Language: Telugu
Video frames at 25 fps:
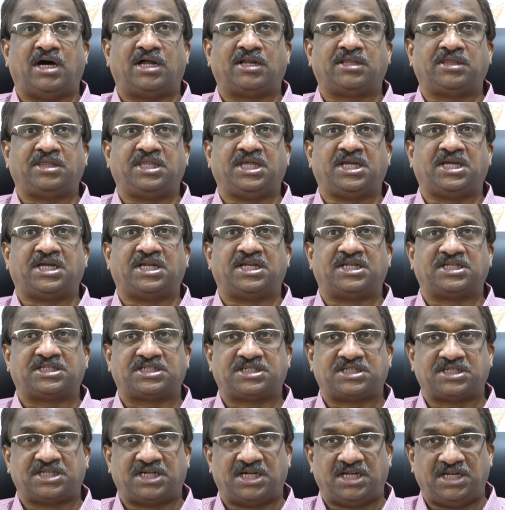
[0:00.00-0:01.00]
ఆర్థిక
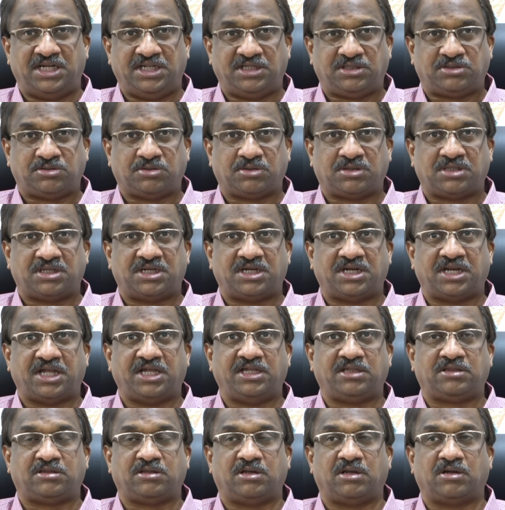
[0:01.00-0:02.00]
నష్టాన్ని చూసిన
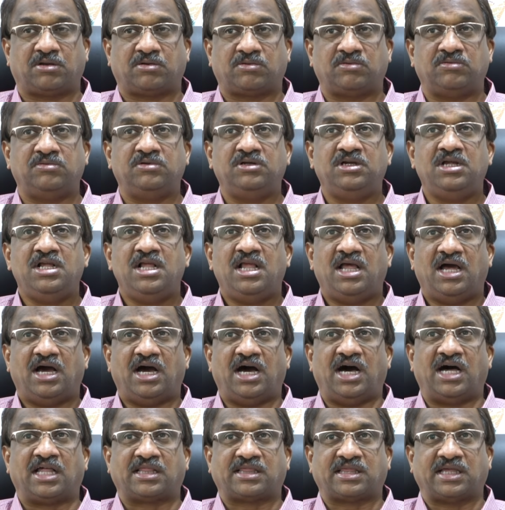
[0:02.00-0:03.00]
రైతులకు
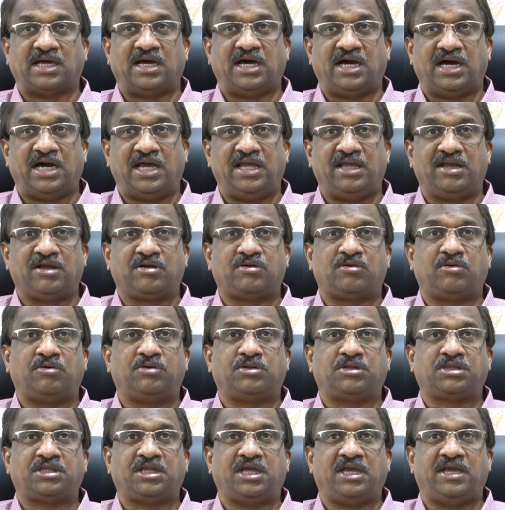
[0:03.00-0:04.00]
ఆ సహాయం
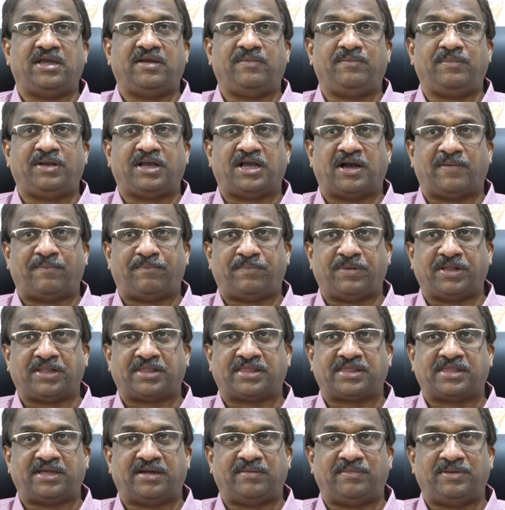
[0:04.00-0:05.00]
కోరితే మీకు
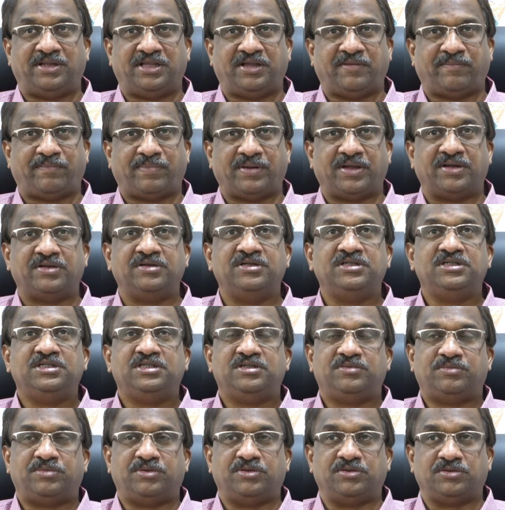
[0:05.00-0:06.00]
అప్పిస్తామని చెప్పారు
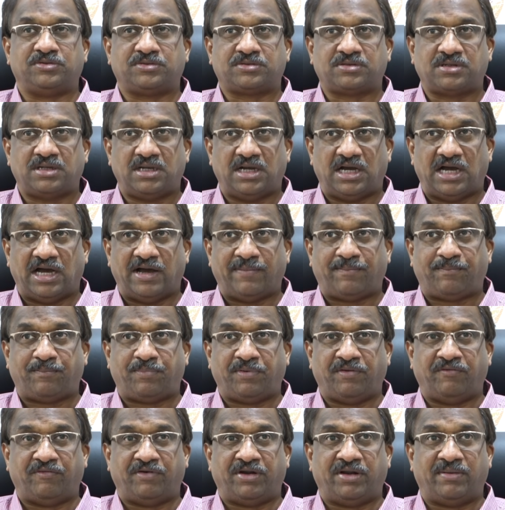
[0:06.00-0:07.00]
ఇప్పుడు
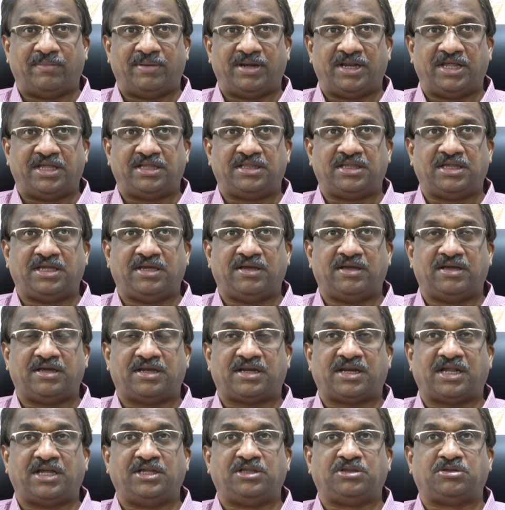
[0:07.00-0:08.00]
అప్పివ్వడం అనేది
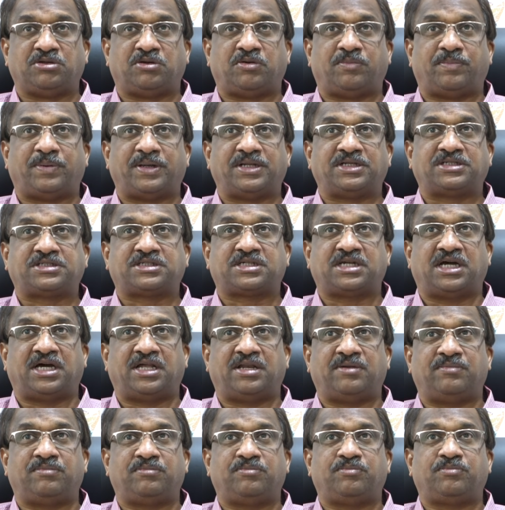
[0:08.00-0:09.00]
రైతుకు
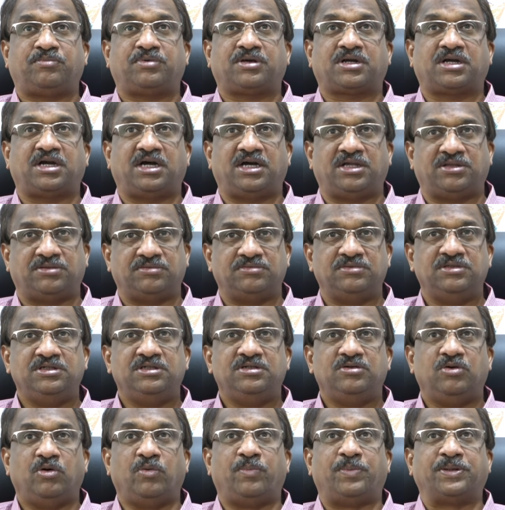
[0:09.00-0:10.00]
పరిష్కారం కాదు
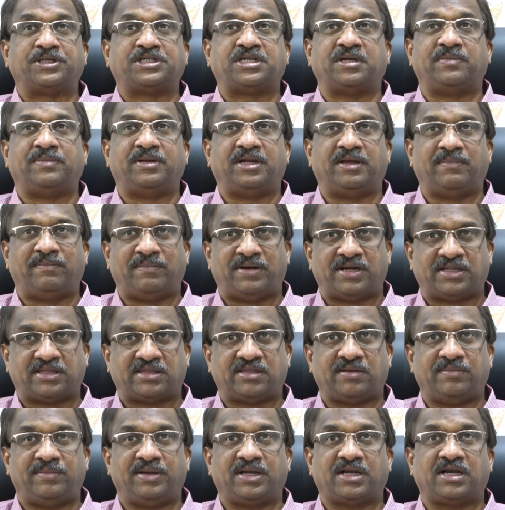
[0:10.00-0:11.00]
ఉపశమనం
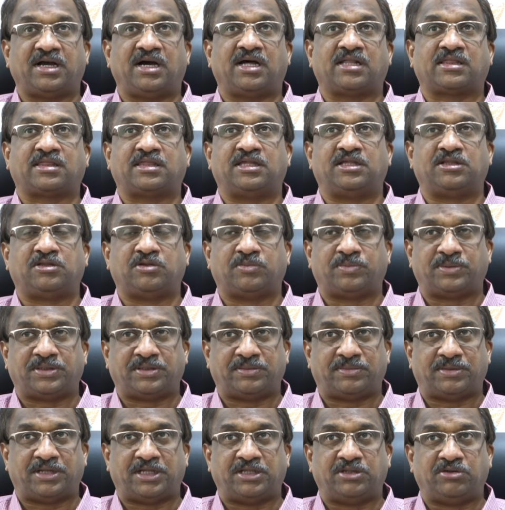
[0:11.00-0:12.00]
మాత్రమే కాస్తంత
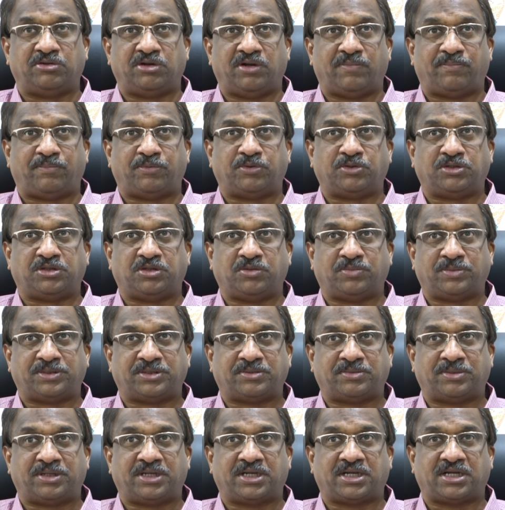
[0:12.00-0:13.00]
ఉపశమనం అది కూడా పూర్తి
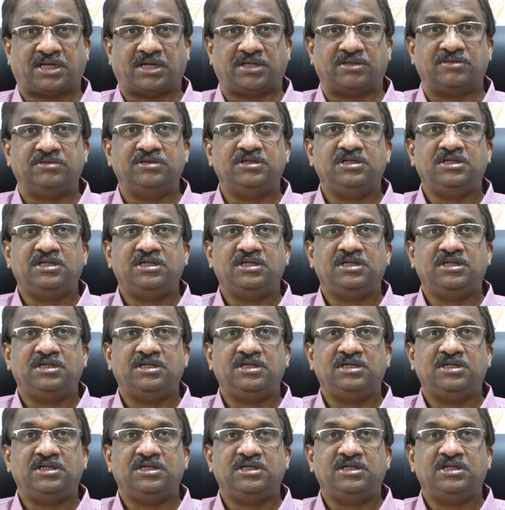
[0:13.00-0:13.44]
ఉపశమనం కాదు